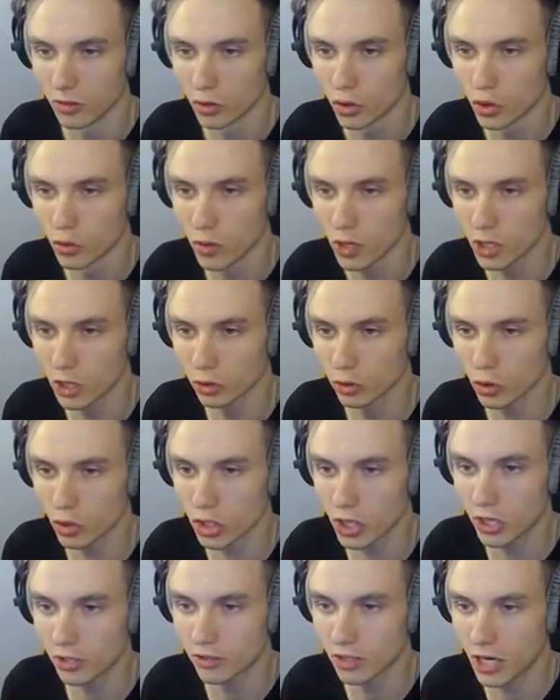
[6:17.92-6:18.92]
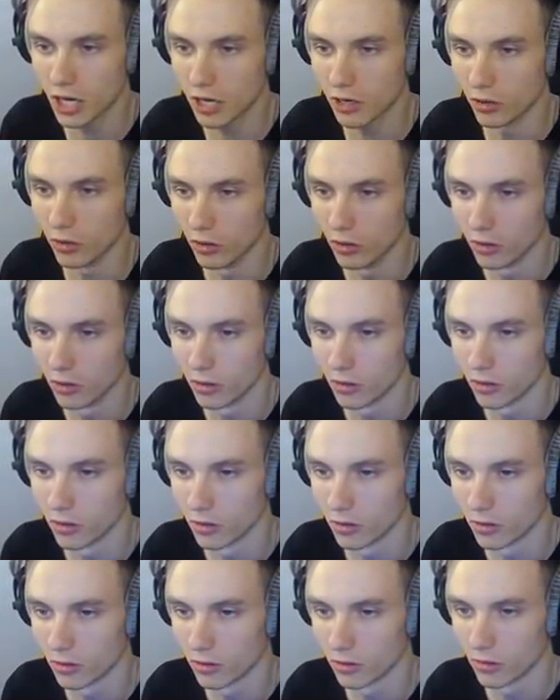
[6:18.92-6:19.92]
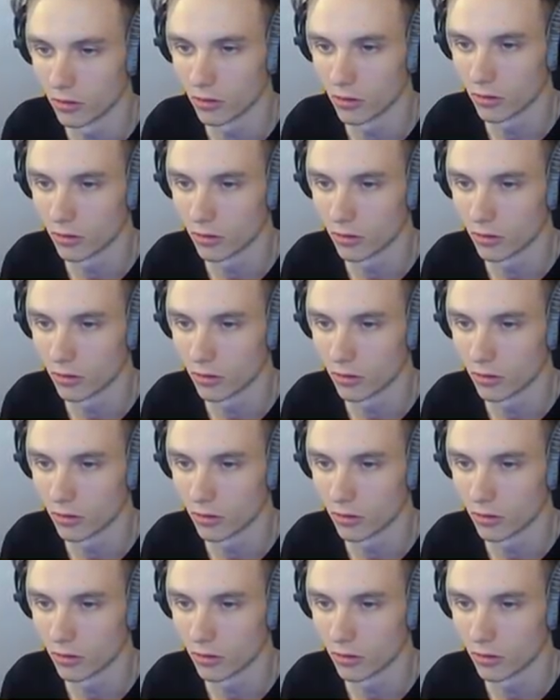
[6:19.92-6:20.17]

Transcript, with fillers: Чувак, я тоже летаю. Что-то